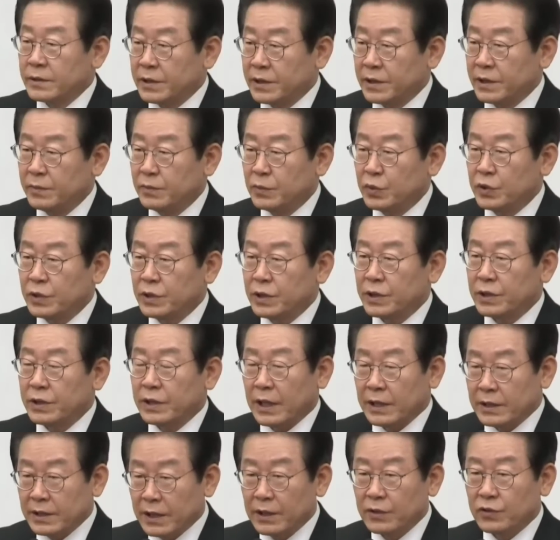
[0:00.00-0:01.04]
지금부터
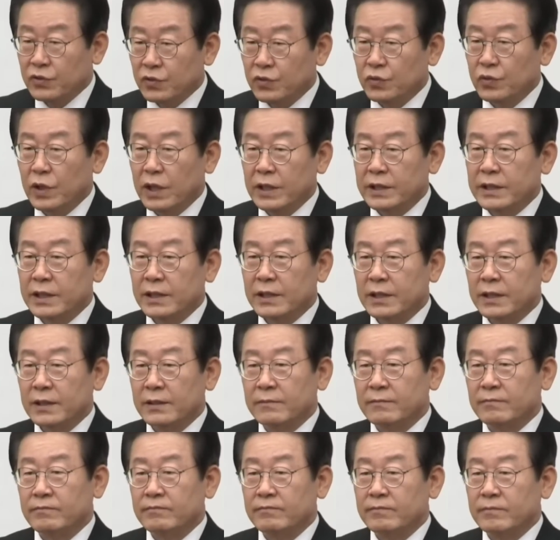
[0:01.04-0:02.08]
가장 중요한
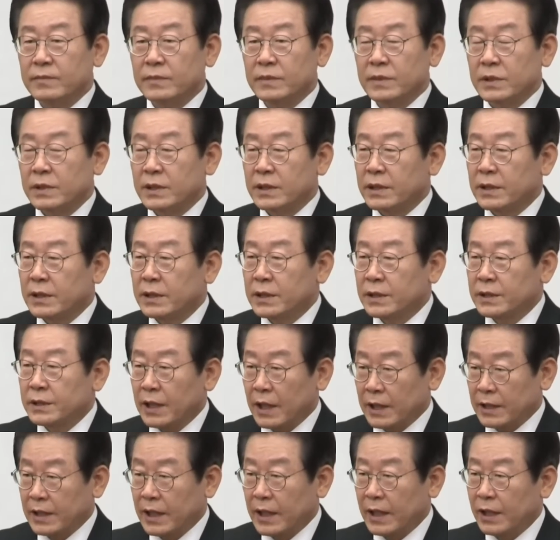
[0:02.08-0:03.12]
일은
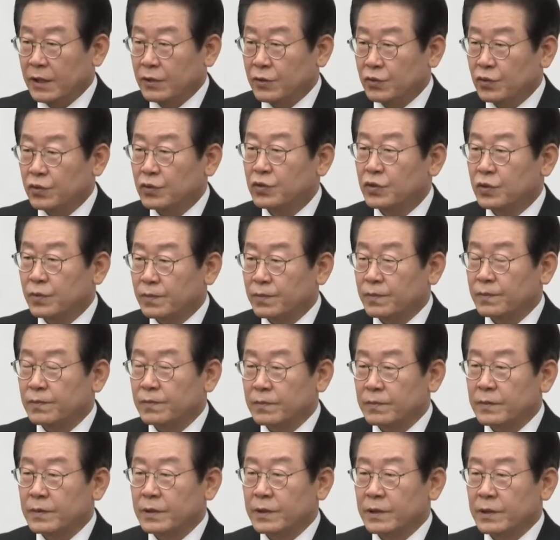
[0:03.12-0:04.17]
사태의 수습,
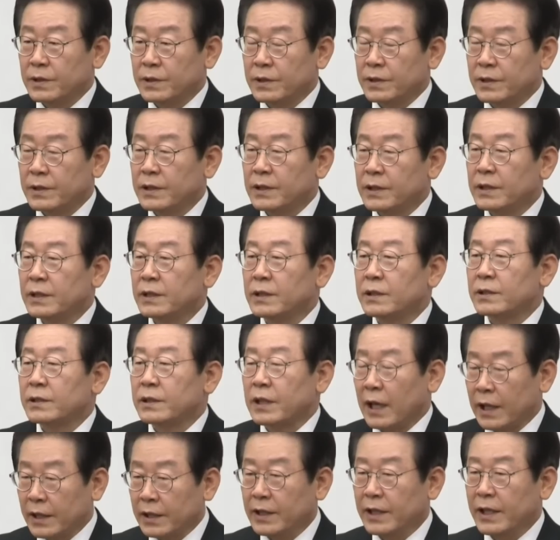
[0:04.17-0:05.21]

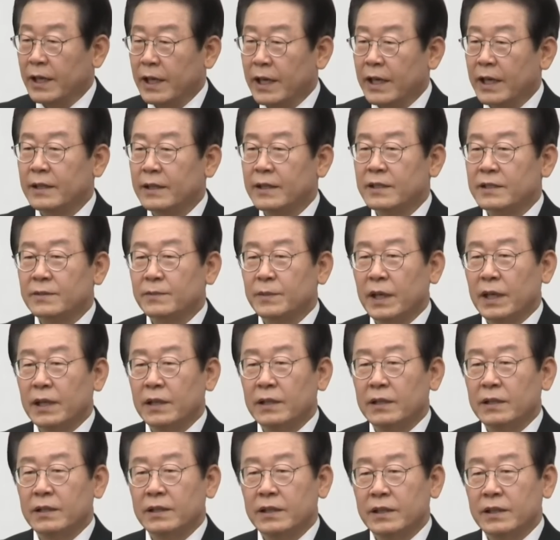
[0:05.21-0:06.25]
당연히 해야
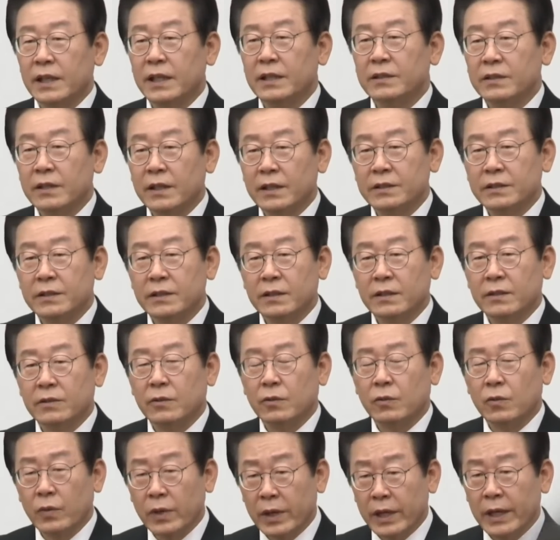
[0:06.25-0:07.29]
되지만 이에 대해서
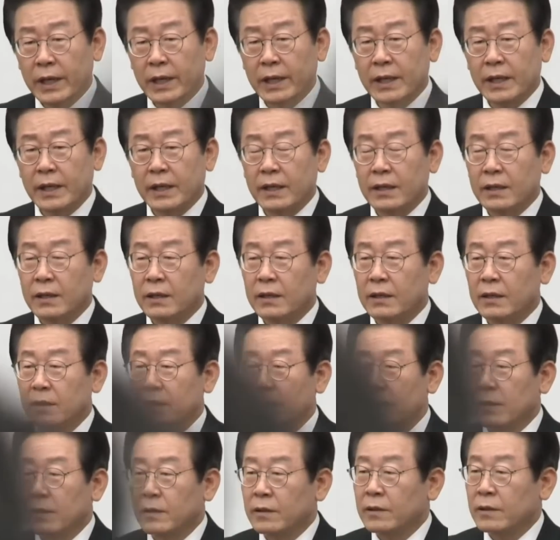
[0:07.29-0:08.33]
왜
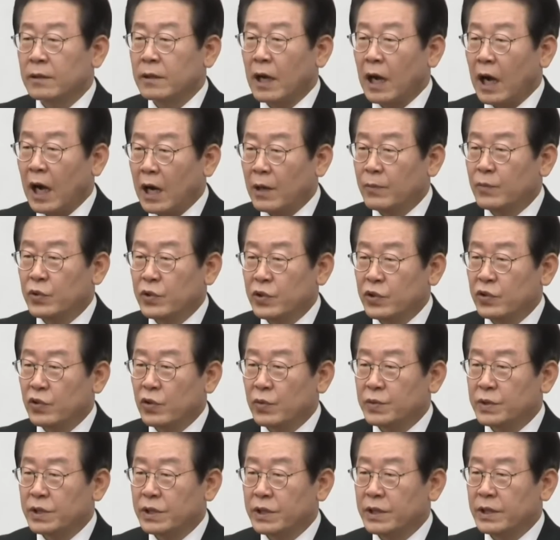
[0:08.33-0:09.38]
아무
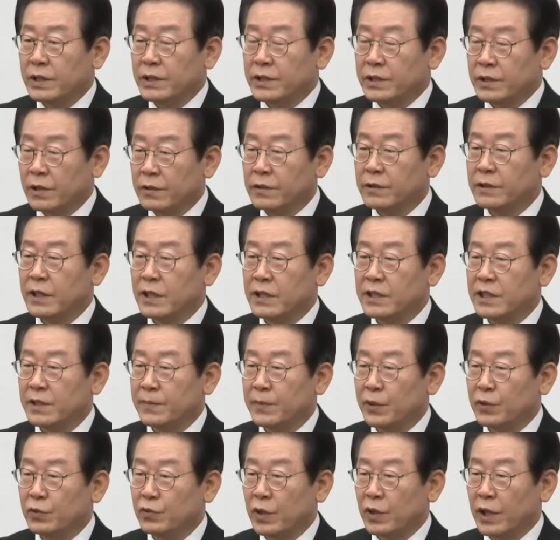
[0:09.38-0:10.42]
이유 없이
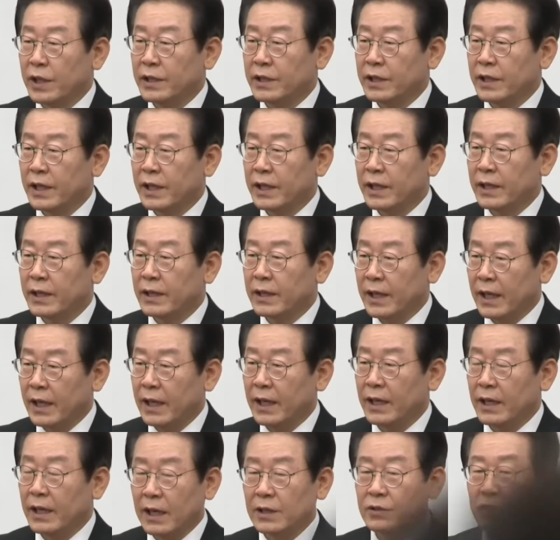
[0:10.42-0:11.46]
천재지변도 아닌데
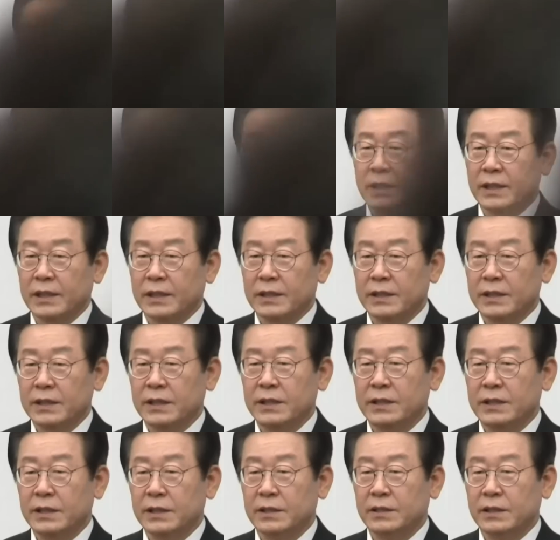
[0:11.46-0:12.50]
내 가족들이,
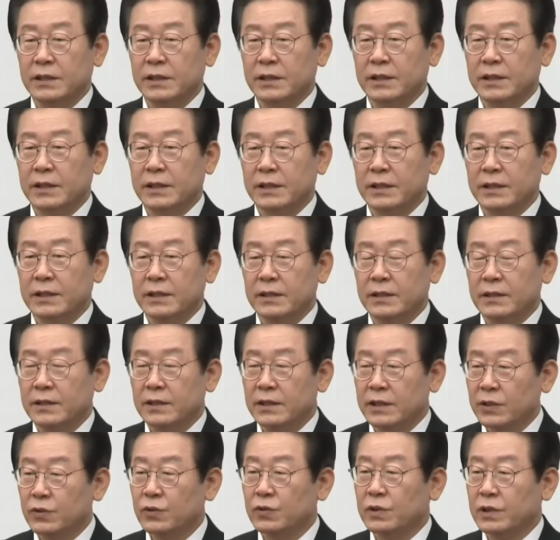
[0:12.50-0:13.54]
친지들이,
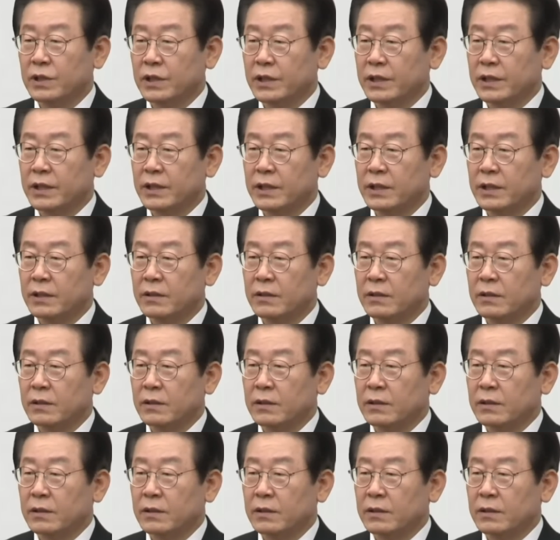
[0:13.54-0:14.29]
이웃들이